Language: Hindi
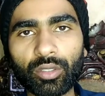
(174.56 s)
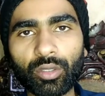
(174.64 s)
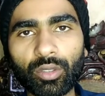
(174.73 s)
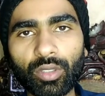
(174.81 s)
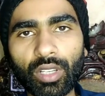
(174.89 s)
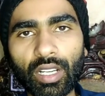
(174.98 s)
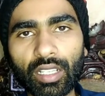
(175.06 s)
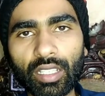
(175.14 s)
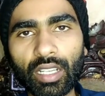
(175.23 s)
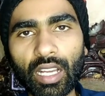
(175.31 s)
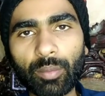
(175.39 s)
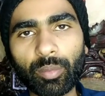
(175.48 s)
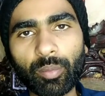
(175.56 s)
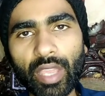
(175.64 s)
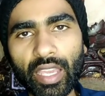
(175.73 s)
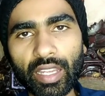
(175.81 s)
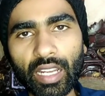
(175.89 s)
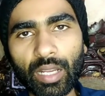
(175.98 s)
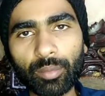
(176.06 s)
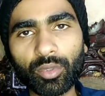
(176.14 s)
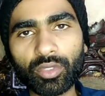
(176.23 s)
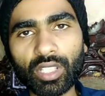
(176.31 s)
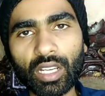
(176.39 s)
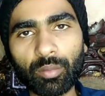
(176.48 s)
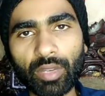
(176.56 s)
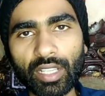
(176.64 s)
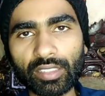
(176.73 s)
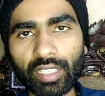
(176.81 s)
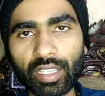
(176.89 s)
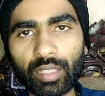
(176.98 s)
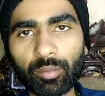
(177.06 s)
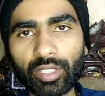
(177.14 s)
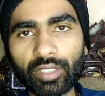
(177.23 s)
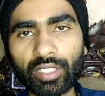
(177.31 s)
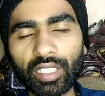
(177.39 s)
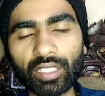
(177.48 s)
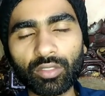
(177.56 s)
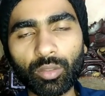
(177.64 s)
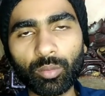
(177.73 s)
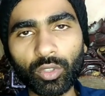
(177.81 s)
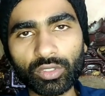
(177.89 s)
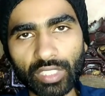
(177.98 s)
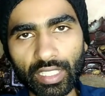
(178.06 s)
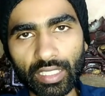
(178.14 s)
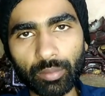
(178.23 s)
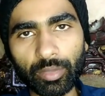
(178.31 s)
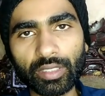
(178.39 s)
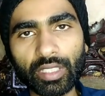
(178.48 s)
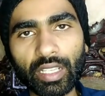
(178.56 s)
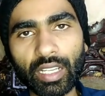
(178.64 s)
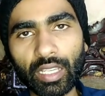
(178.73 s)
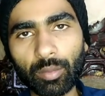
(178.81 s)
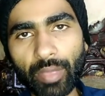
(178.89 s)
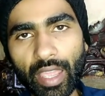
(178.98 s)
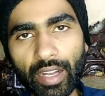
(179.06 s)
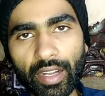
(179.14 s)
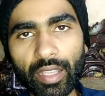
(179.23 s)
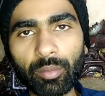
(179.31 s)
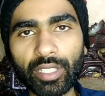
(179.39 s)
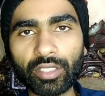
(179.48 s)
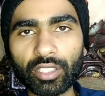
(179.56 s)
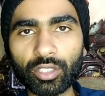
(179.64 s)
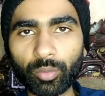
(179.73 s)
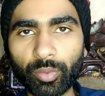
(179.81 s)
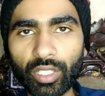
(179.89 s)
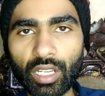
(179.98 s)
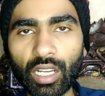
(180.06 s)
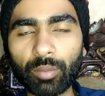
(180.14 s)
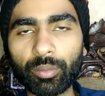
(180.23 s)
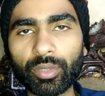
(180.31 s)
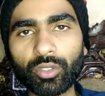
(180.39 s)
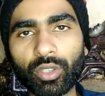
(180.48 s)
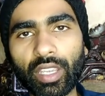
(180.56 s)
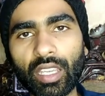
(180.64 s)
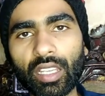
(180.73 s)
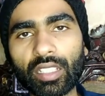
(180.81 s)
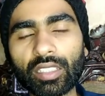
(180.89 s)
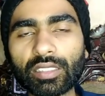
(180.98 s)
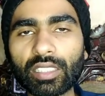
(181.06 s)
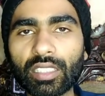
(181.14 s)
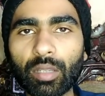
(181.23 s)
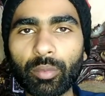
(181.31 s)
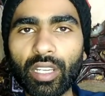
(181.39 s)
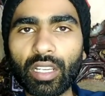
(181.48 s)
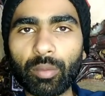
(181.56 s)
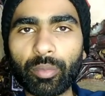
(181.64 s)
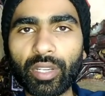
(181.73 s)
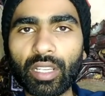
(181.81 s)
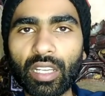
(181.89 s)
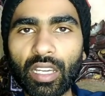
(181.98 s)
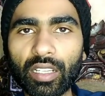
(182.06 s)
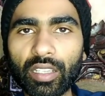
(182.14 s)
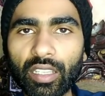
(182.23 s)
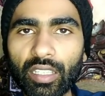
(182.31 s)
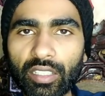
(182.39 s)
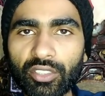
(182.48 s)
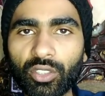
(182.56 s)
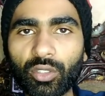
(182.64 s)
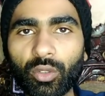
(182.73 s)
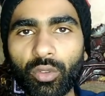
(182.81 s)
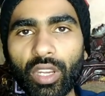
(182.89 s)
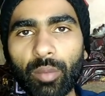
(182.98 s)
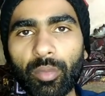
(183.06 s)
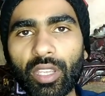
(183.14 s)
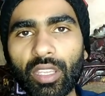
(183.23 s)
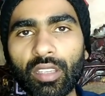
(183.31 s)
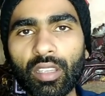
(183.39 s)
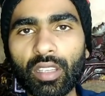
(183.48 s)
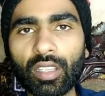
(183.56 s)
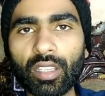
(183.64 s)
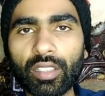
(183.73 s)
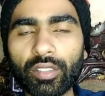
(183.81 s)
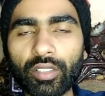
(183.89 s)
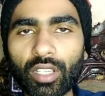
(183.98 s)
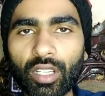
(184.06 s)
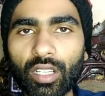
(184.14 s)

तो अगर आप बहर आपको जगह बसानी मिलती है तो वह बहुत ज़्यादा बेहतर है अगर बहर नहीं मिलती तो फिर आप जो है किसी कमरे का अपने घर के किसी कोने में या